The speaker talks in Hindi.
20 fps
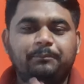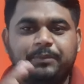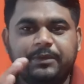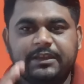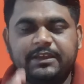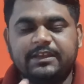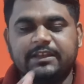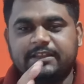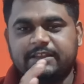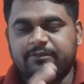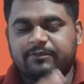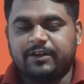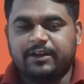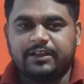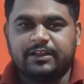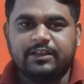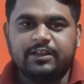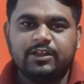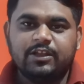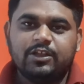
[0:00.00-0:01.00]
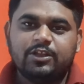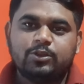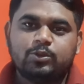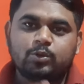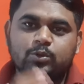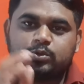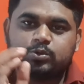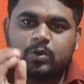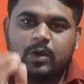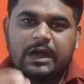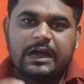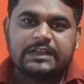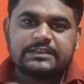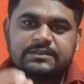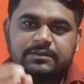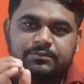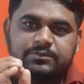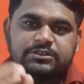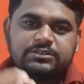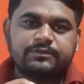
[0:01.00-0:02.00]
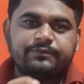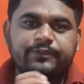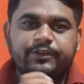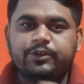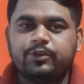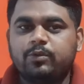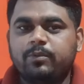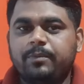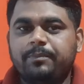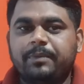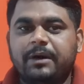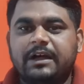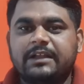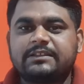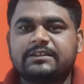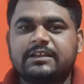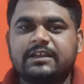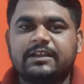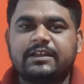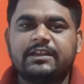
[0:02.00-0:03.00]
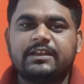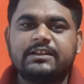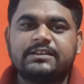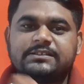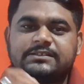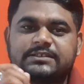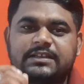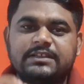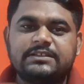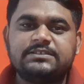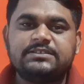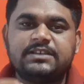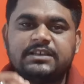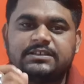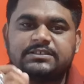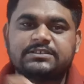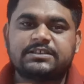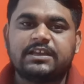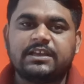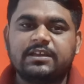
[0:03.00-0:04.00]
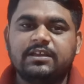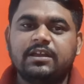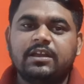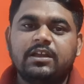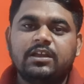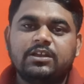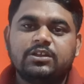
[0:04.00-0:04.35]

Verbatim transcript: बी के तिवाड़ी दोस्तों आज हम इस वीडियो में बात करेंगे संजय सिंह